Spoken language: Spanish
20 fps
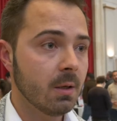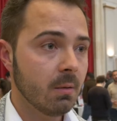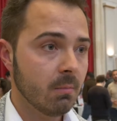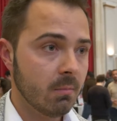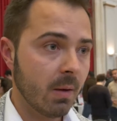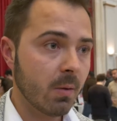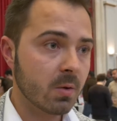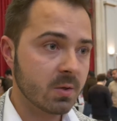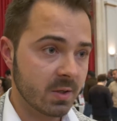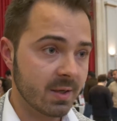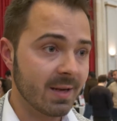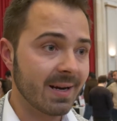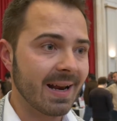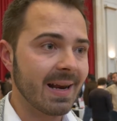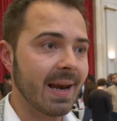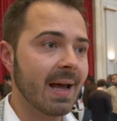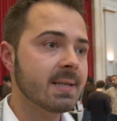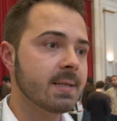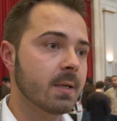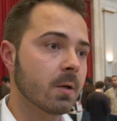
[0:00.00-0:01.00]
vamos a decir,
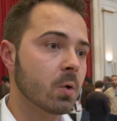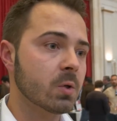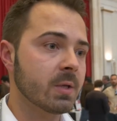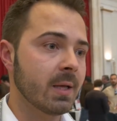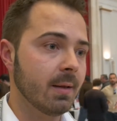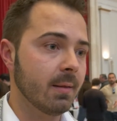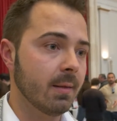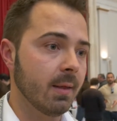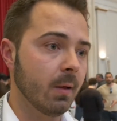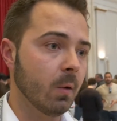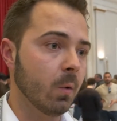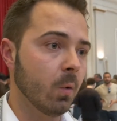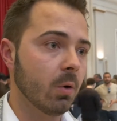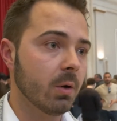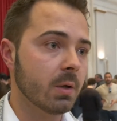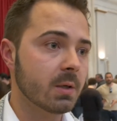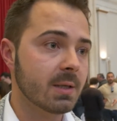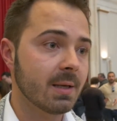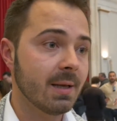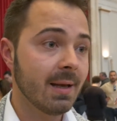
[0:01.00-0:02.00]
clásicos
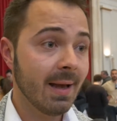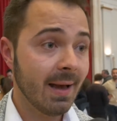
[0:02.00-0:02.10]
antiguos.